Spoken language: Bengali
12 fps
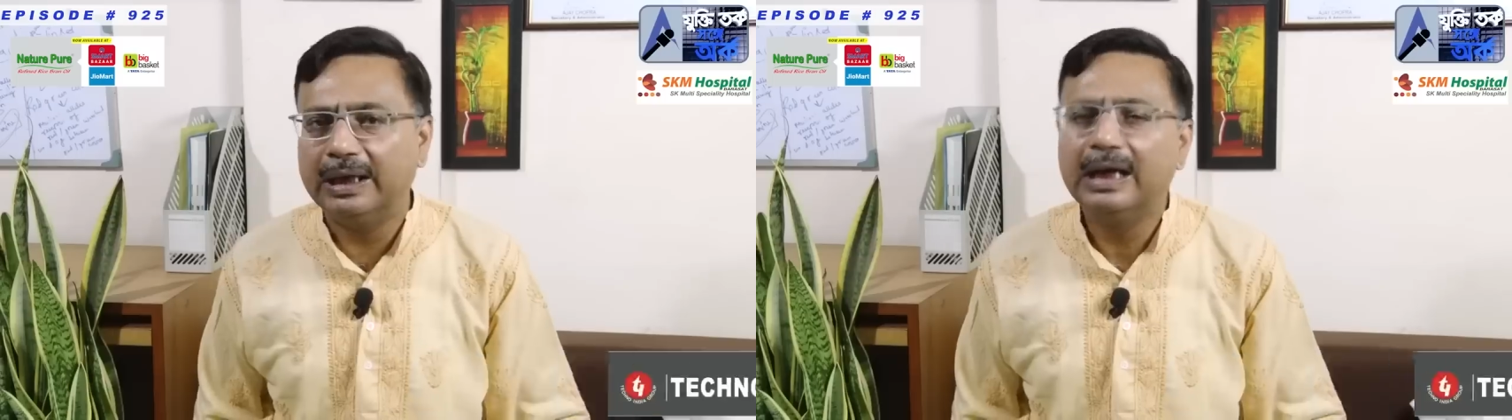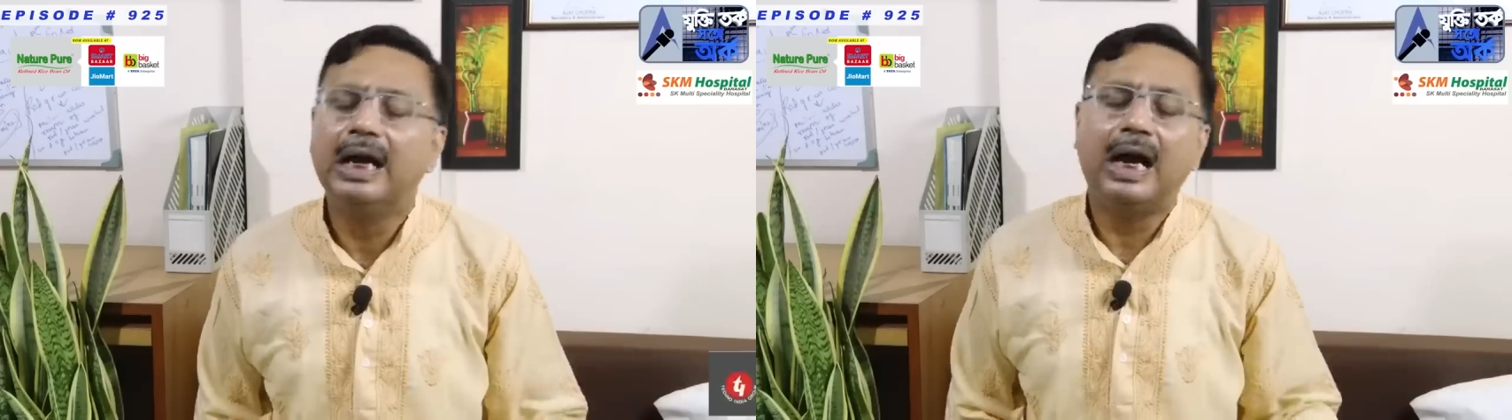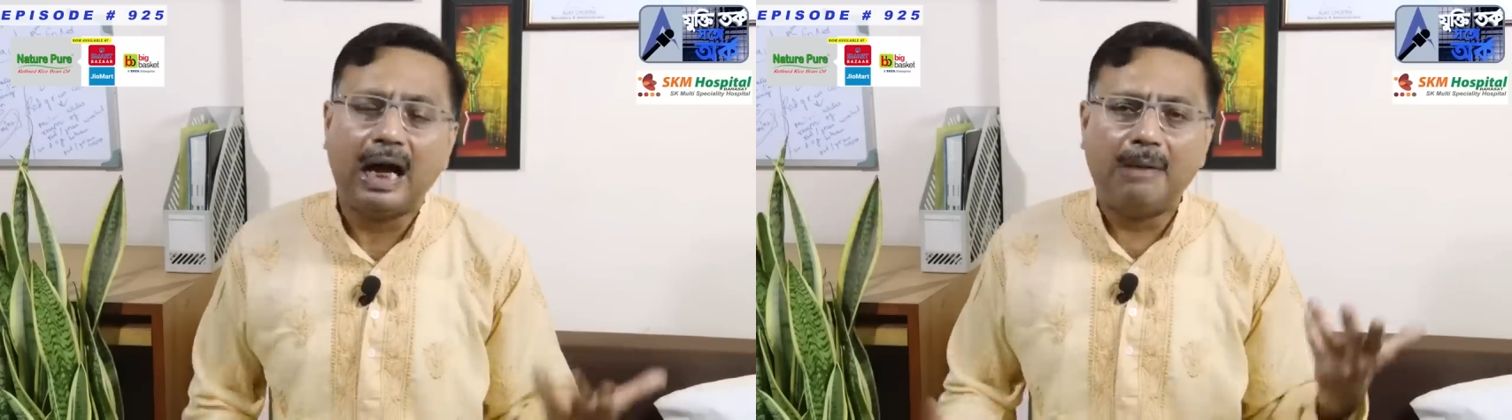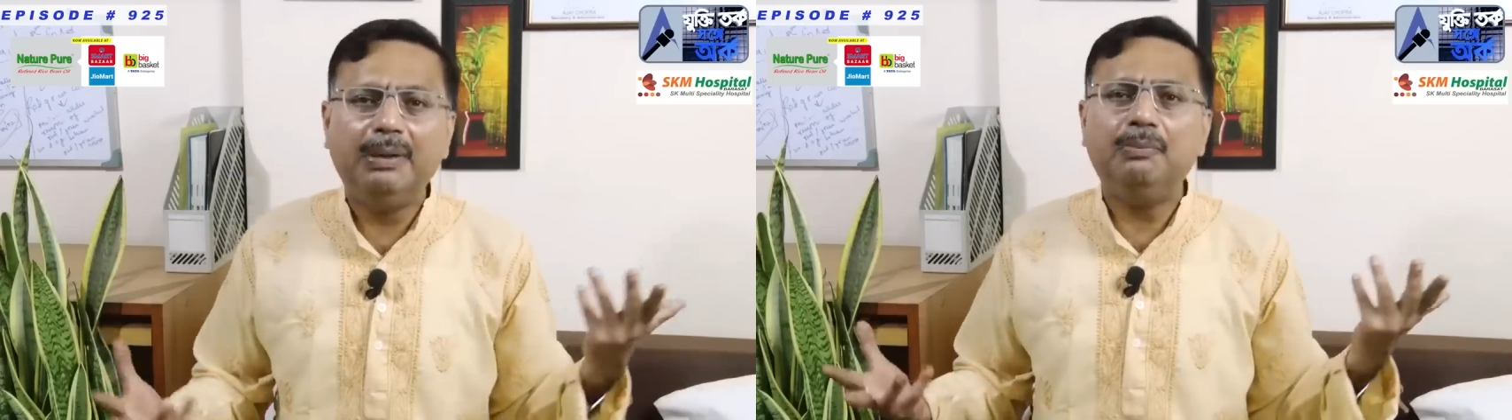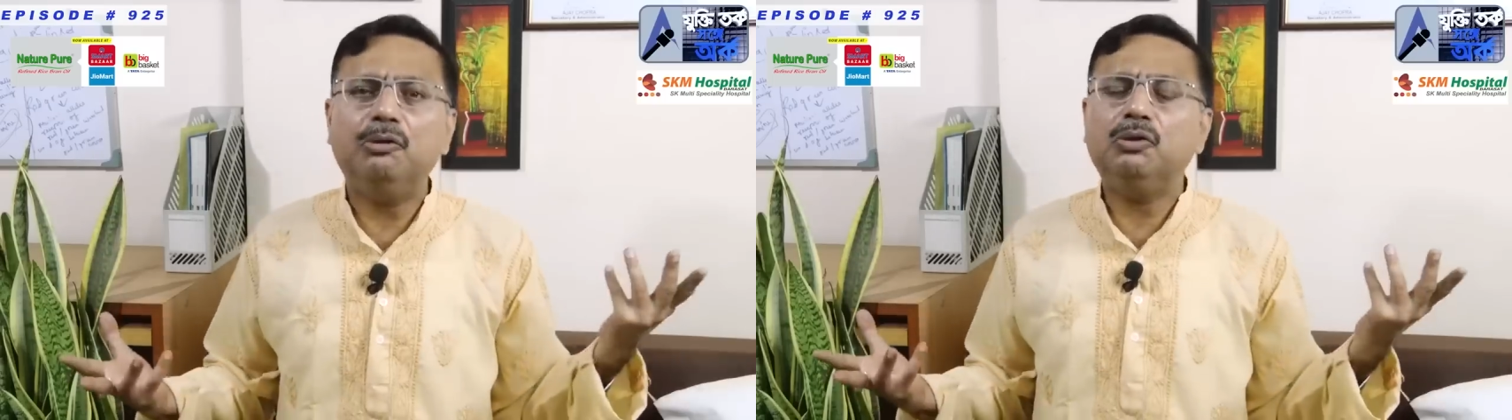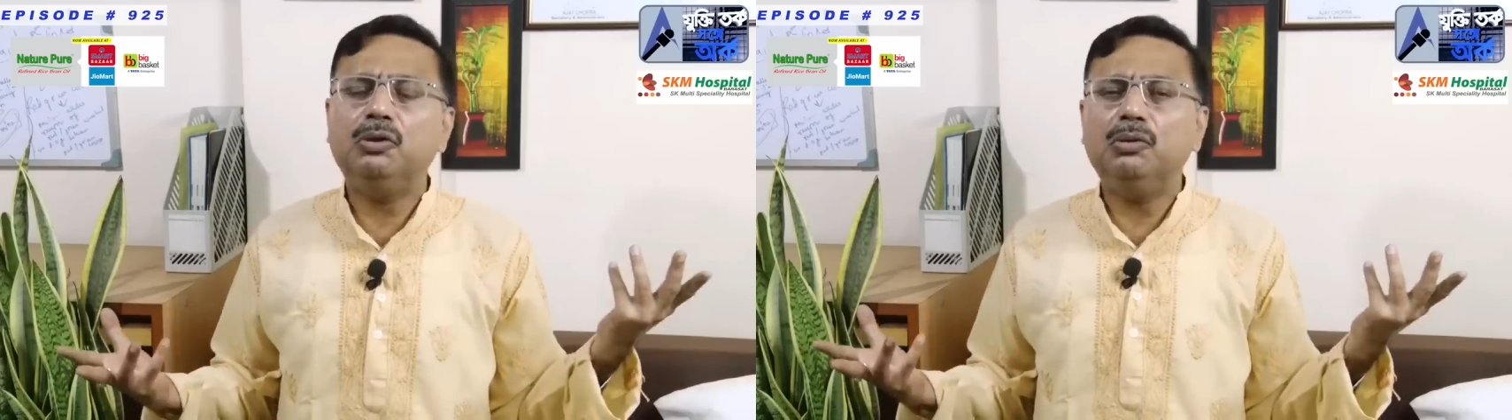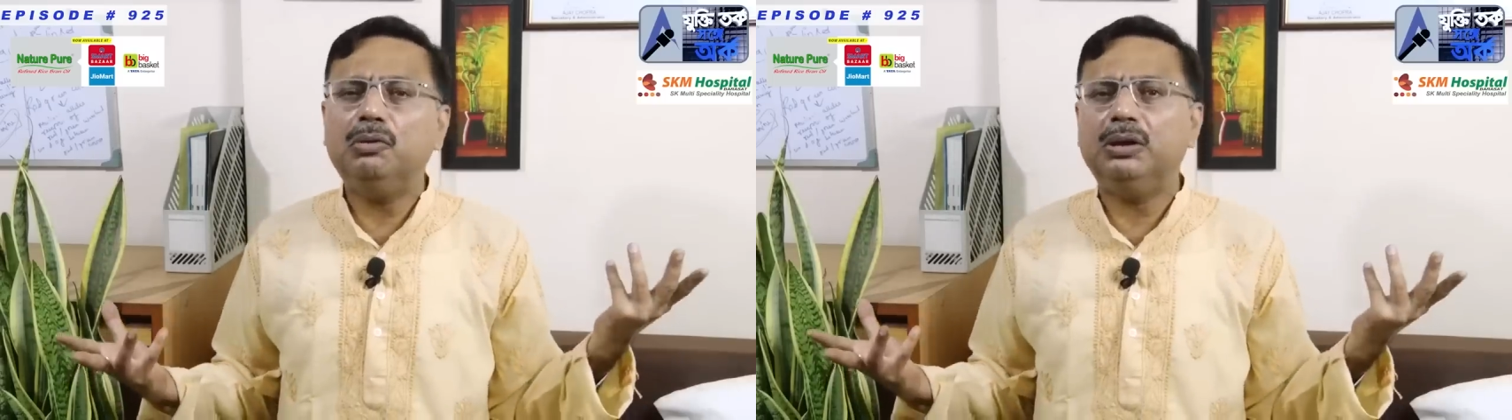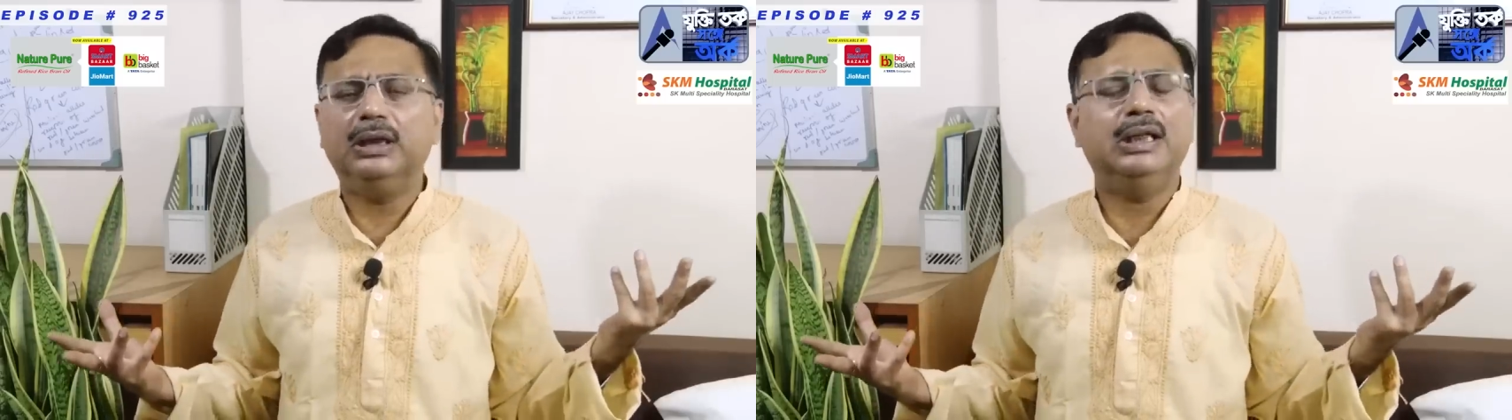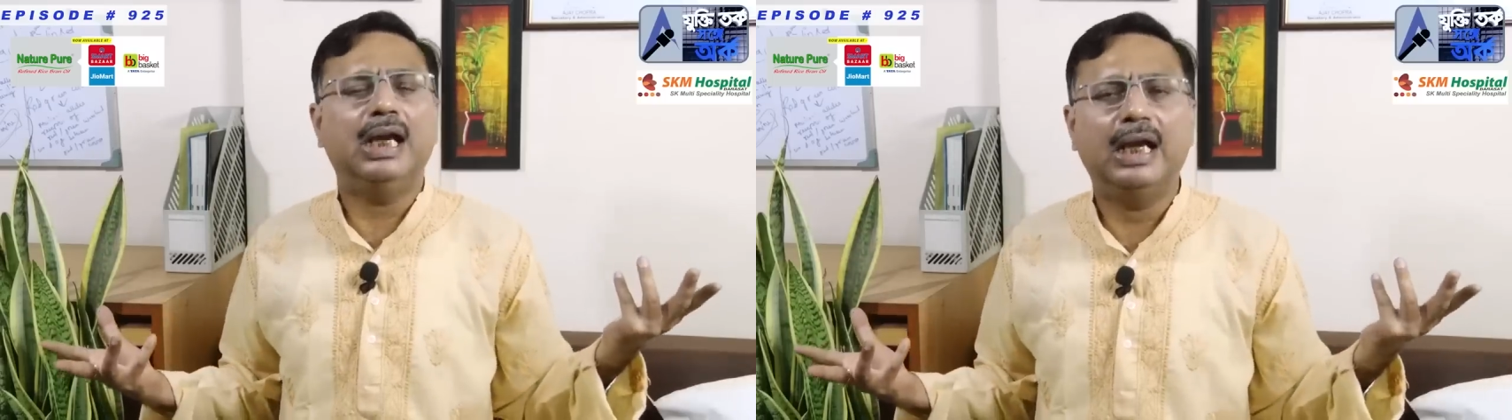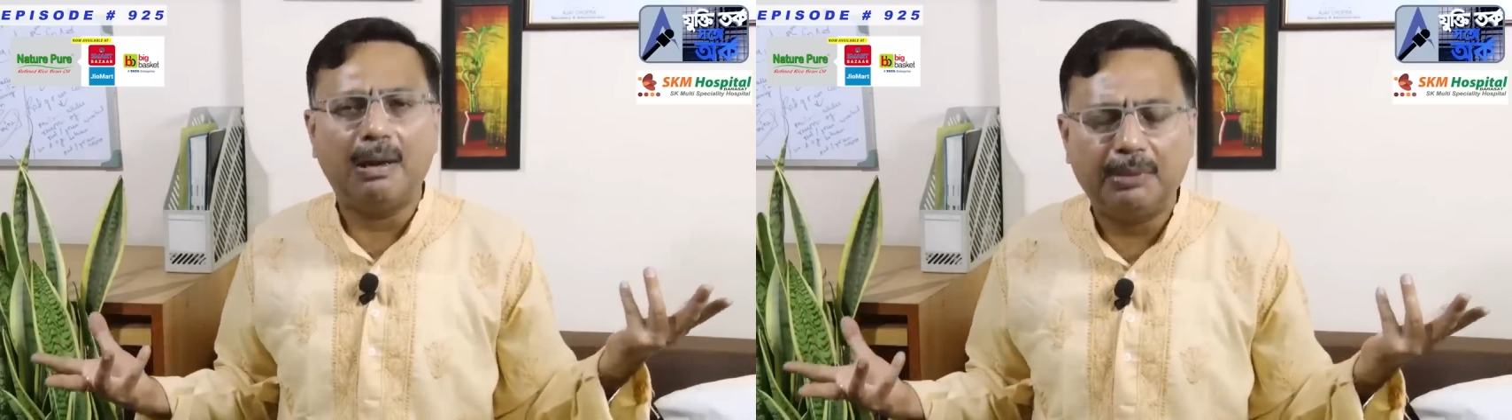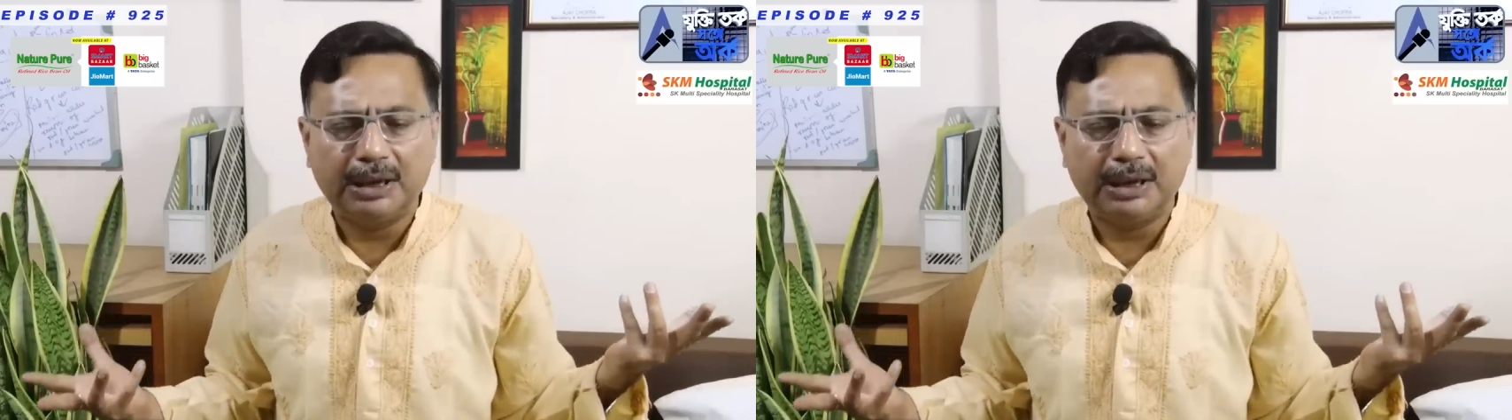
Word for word: নেই আমি প্রশ্ন করতে চাই